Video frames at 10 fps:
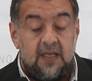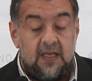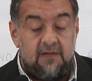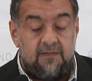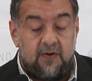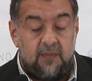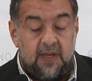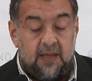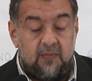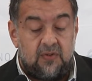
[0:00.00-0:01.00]

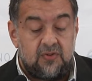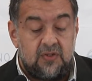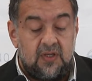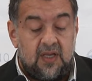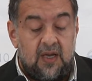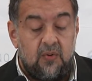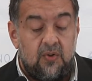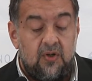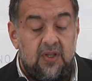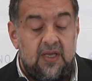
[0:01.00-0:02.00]
informamos que
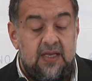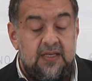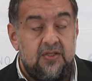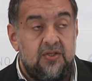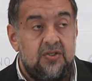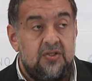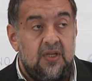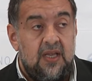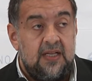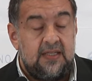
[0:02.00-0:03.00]
uno de ellos
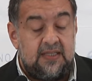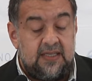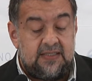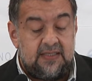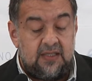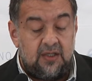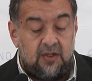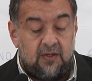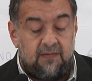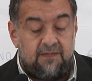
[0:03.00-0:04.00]

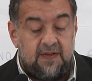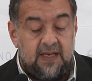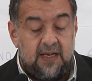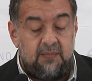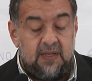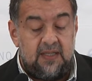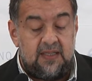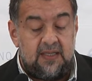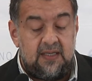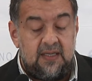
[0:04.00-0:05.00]
decidió
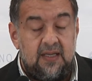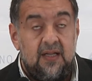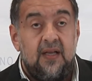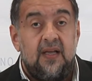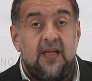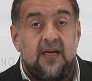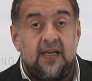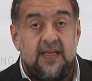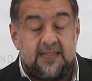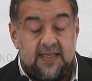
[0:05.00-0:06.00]
finalmente
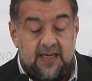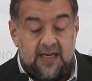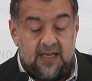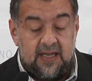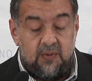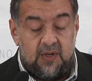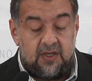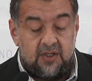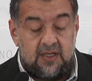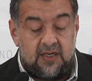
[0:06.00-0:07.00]
regresar a
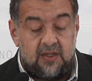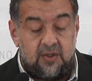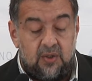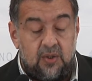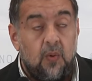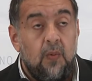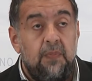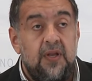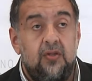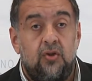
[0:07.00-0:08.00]
nuestro territorio
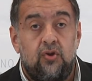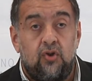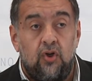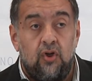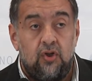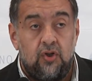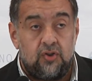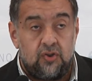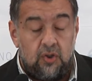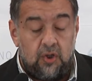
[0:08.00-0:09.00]
cumpliendo
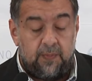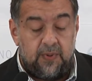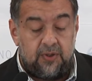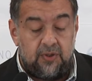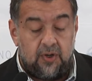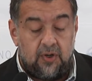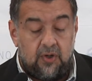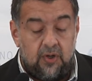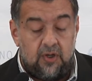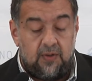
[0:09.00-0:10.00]
todos los
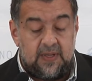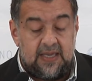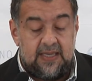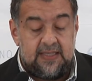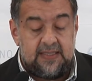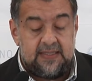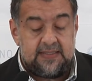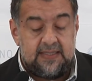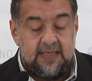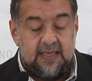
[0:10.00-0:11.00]
protocolos
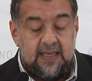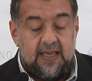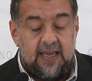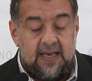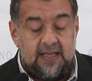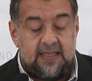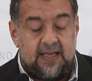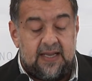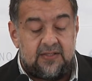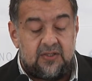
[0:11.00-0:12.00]
vigentes en este
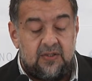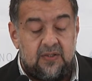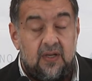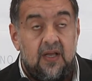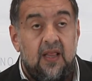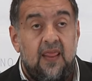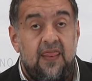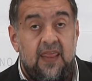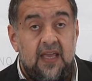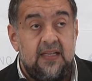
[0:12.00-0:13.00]
caso
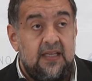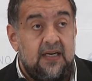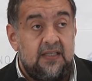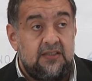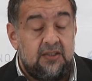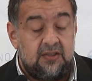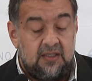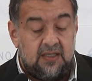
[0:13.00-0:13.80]
de internación